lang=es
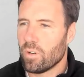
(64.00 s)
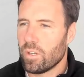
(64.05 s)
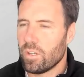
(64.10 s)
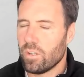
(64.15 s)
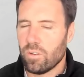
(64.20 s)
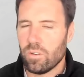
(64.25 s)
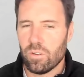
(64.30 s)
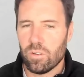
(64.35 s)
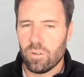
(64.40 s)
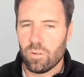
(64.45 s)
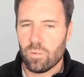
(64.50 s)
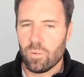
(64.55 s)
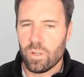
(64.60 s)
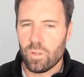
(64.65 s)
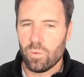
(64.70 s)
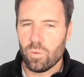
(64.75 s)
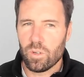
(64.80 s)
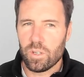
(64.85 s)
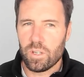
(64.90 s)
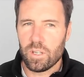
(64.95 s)
cuando,
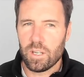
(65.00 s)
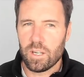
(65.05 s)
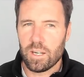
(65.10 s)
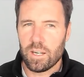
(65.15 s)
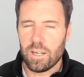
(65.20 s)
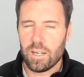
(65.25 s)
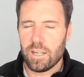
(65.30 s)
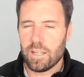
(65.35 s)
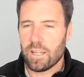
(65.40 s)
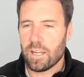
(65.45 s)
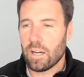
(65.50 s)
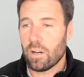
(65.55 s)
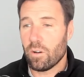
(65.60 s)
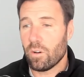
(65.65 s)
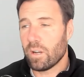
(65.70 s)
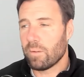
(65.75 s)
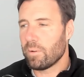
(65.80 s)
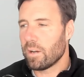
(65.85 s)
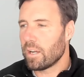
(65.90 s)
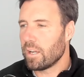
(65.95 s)
cuando uno está, está
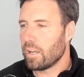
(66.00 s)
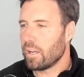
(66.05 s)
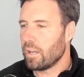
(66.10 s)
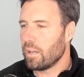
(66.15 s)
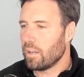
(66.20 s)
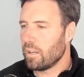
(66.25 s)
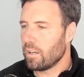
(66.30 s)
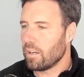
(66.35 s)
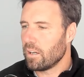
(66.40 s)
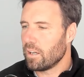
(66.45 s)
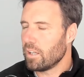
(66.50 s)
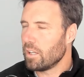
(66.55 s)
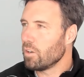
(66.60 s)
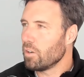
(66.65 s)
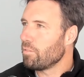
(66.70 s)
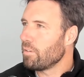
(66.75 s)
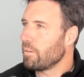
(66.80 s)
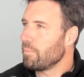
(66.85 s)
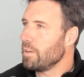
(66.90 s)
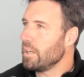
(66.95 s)
ahora más que,
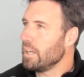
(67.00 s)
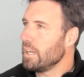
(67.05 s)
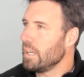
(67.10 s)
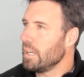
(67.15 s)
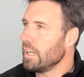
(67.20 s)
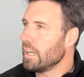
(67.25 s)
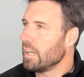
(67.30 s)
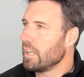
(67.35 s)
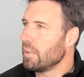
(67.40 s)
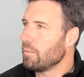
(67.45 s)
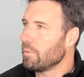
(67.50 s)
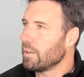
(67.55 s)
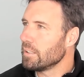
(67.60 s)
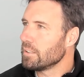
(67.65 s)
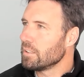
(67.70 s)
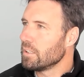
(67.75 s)
tengo familia y demás.